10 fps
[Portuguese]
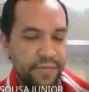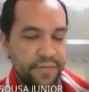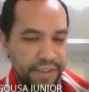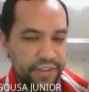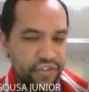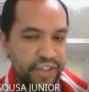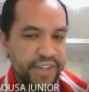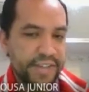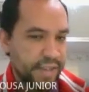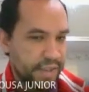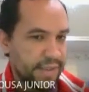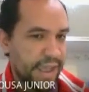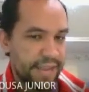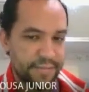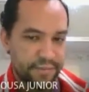20
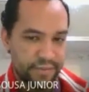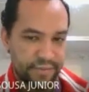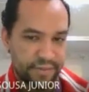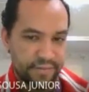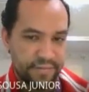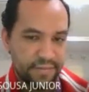centésimos.